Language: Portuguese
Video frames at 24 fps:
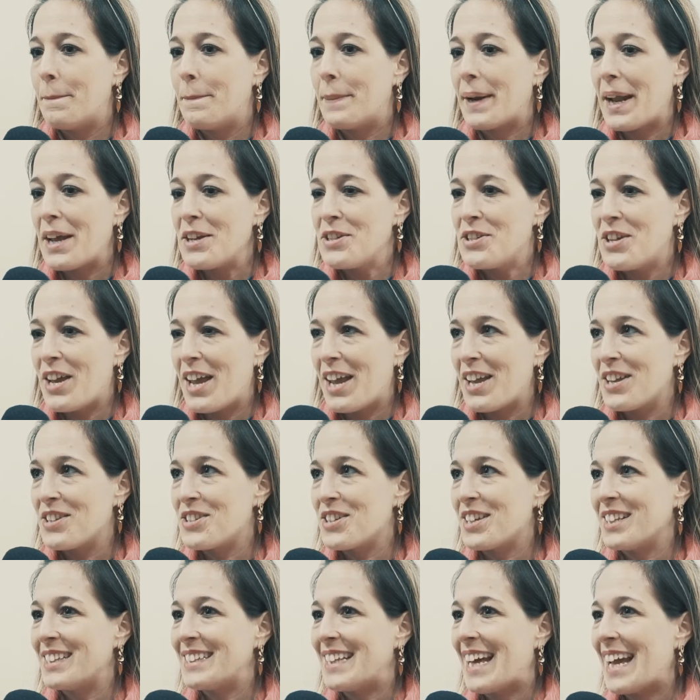para
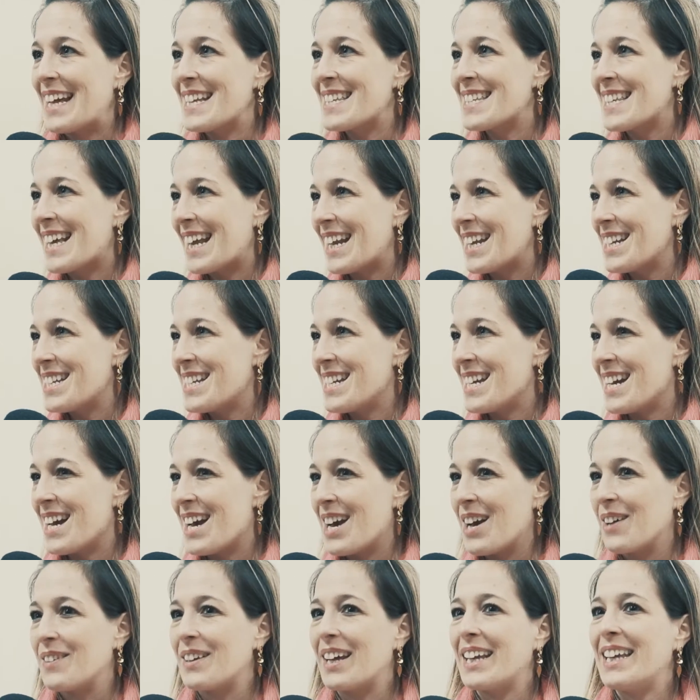gente que está em sala de
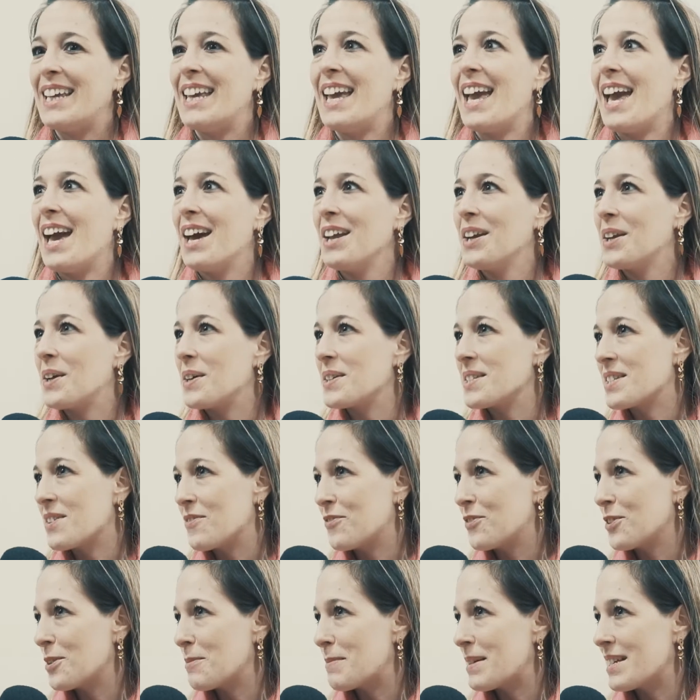aula, que é a nossa
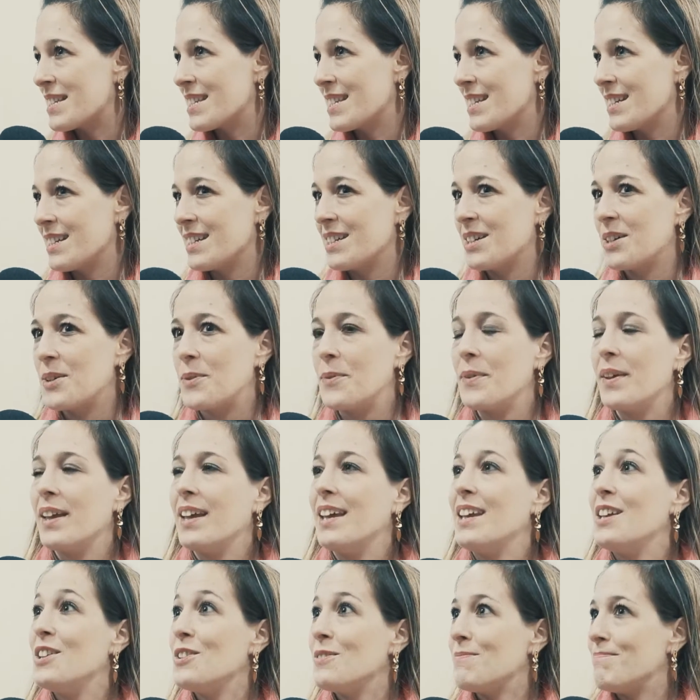formação
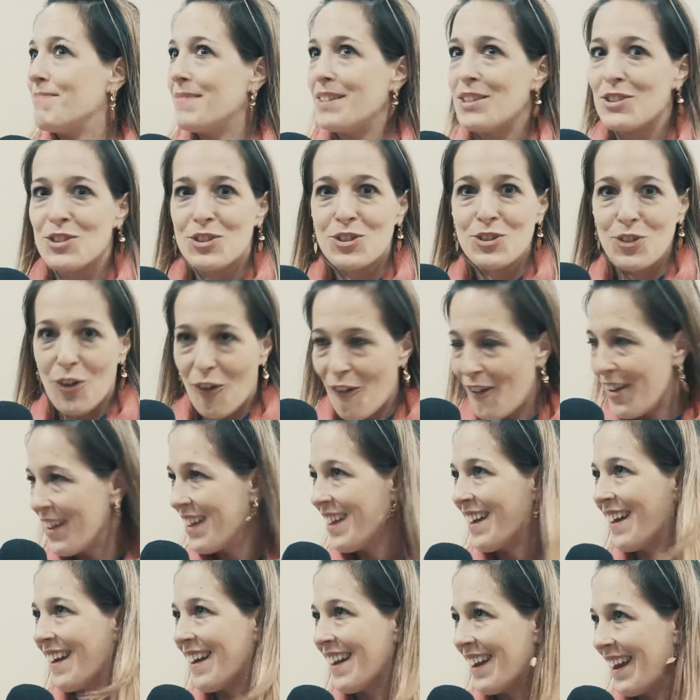e, e
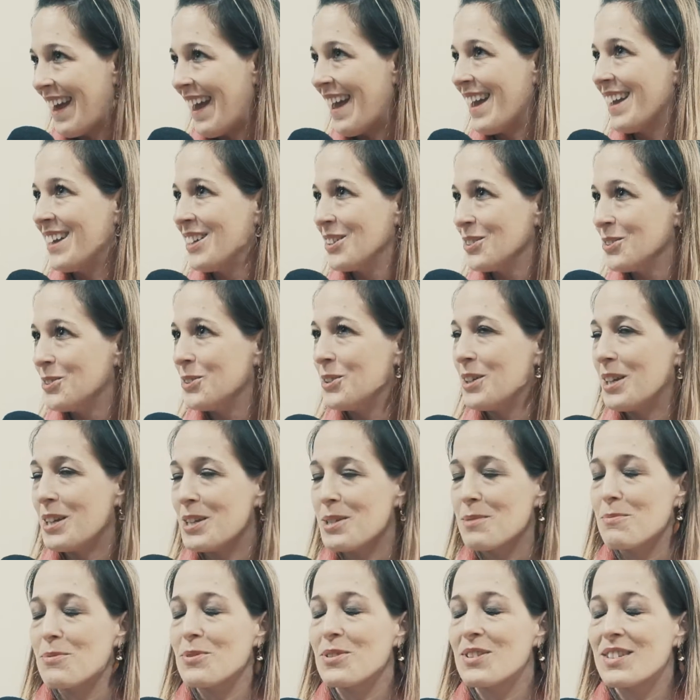sonha né, que o
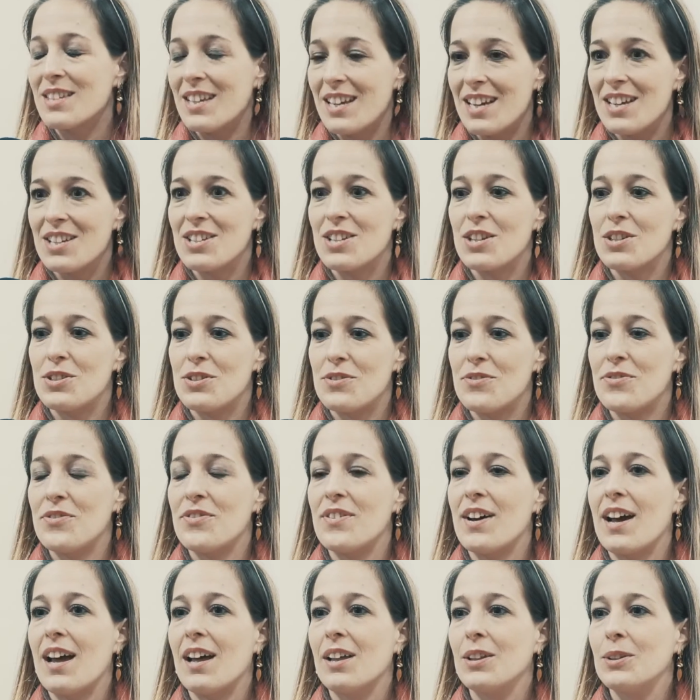turismo seja de
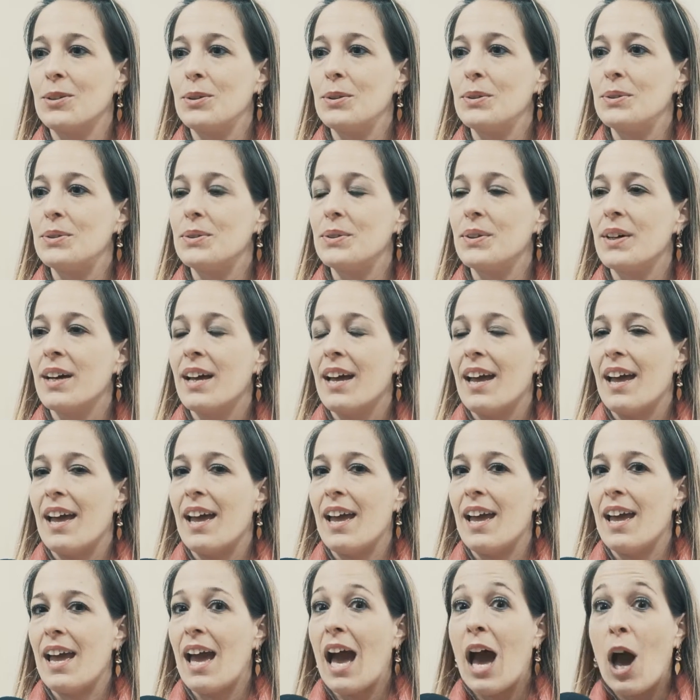fato
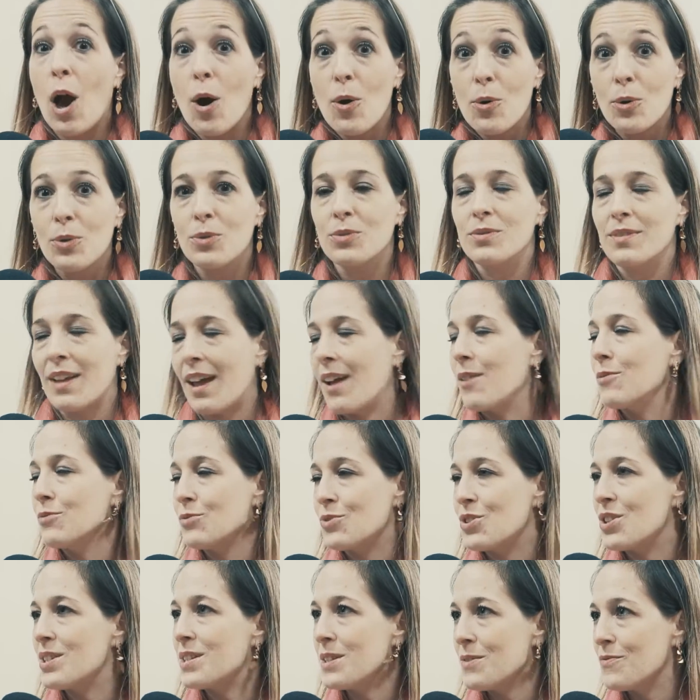é, algo, né, um
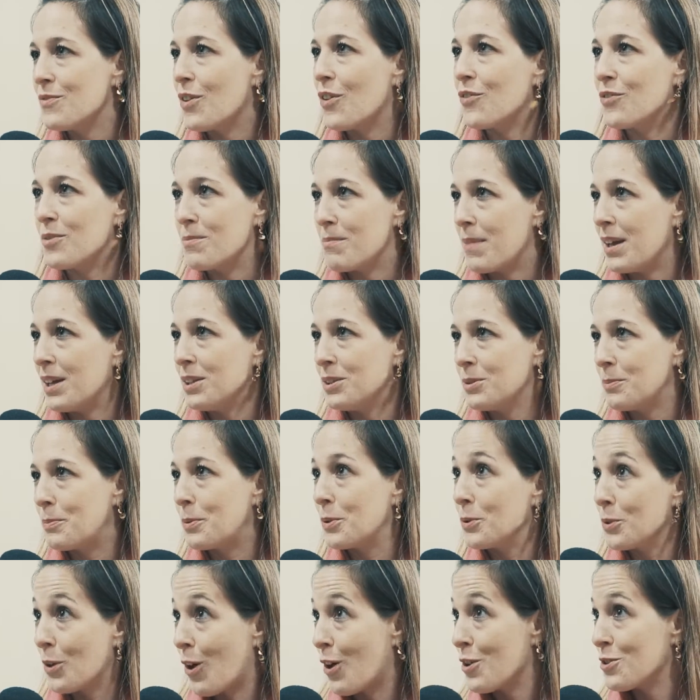desenvolvimento
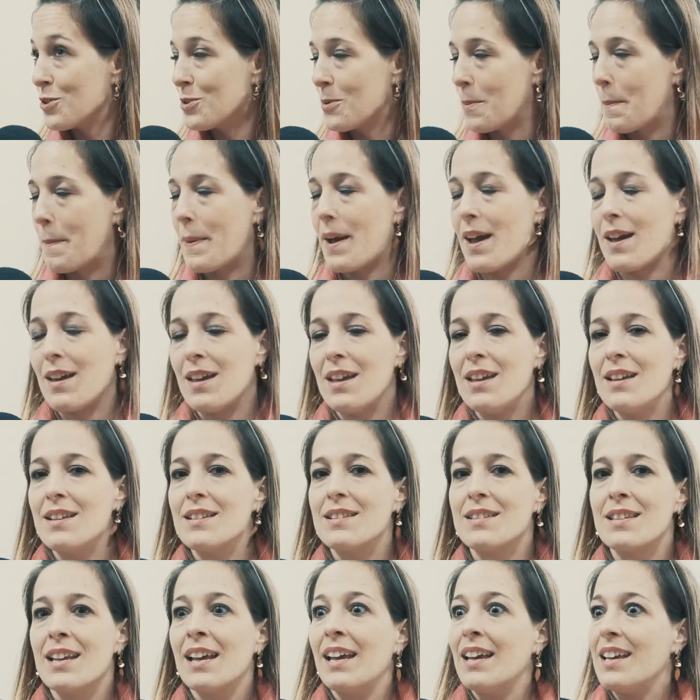para o nosso
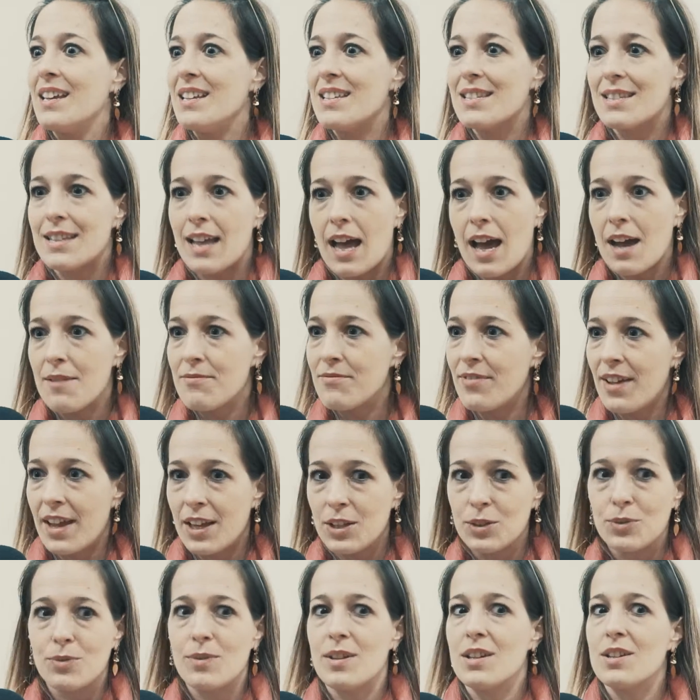país, estar
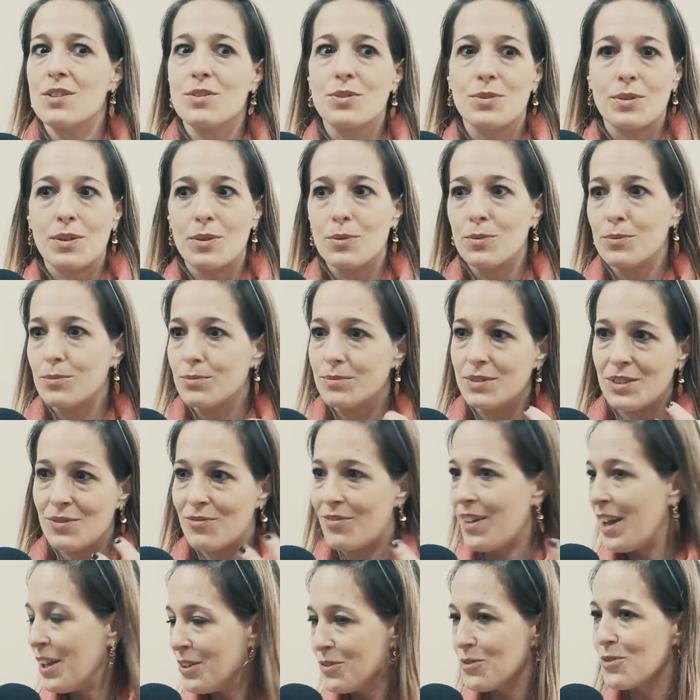vendo isso e, e
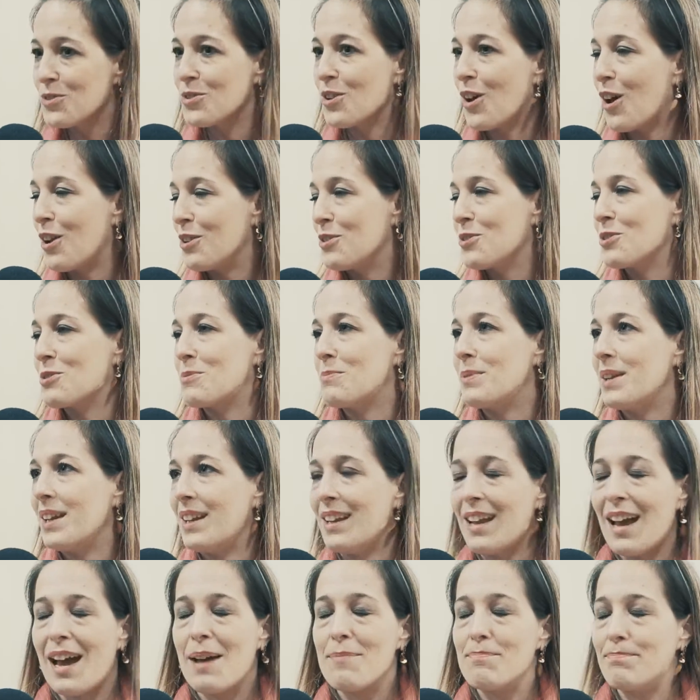vendo os olhos
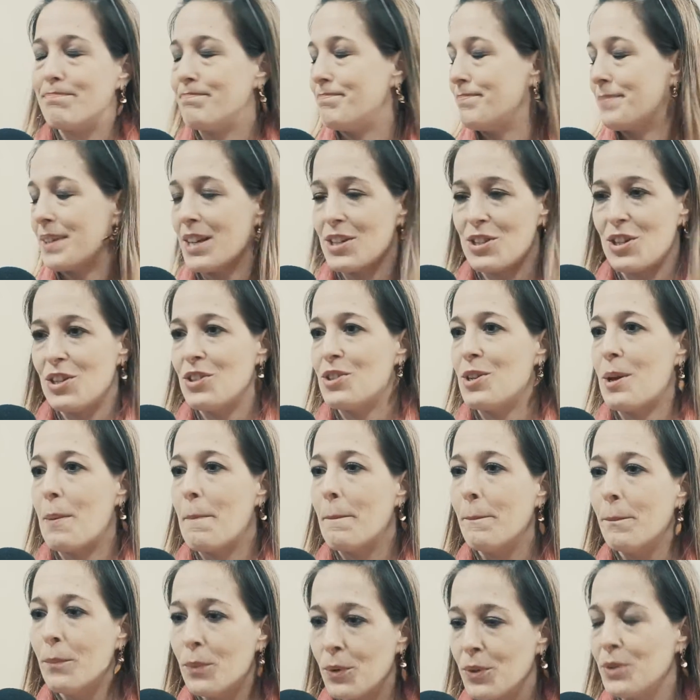brilhar, para a gente é
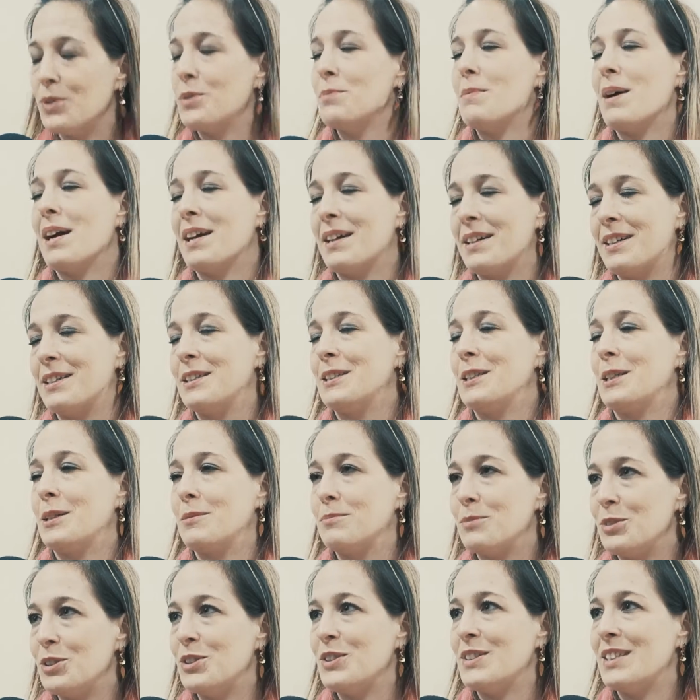muito
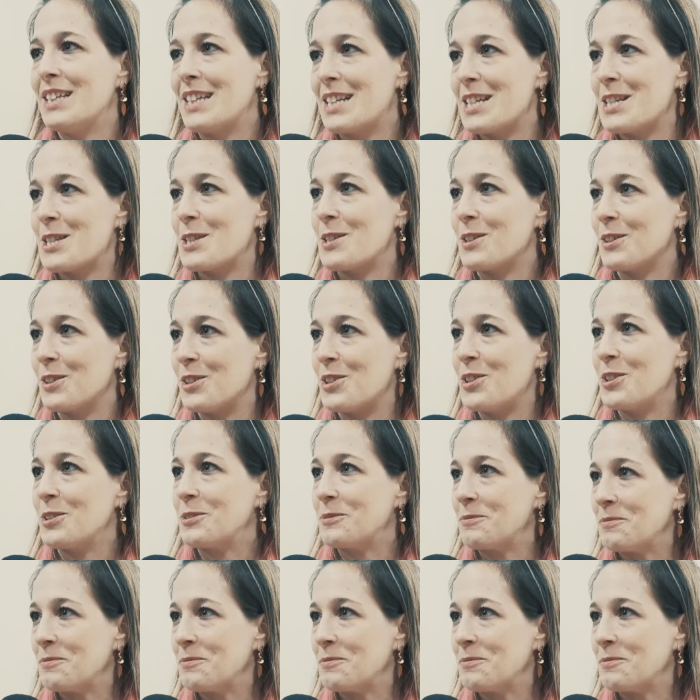bacana, muito interessante.